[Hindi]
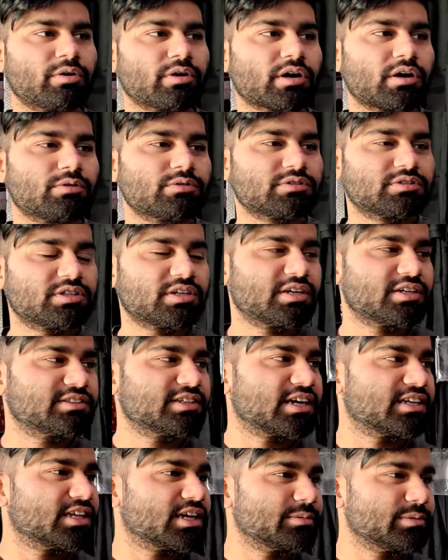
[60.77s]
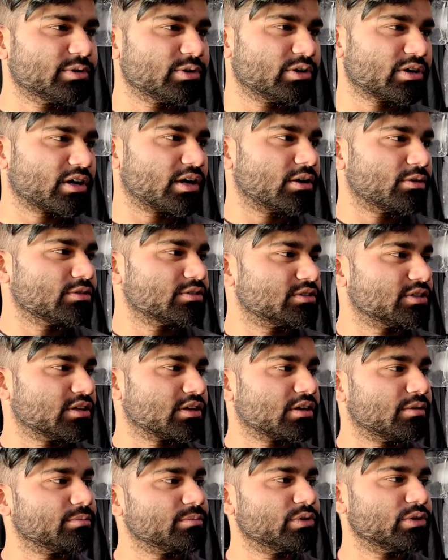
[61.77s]
होगा उससे ज़्यादा भी होगा उससे
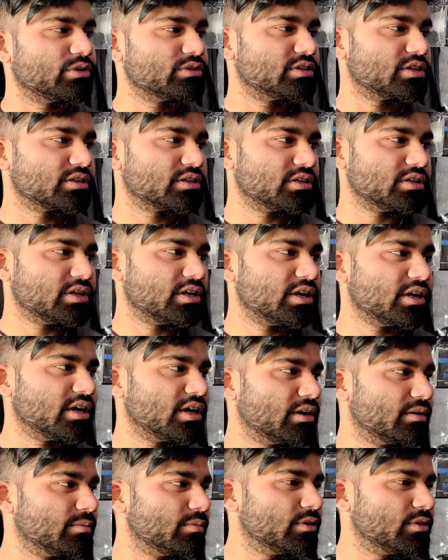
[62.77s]
कम भी हो सकती है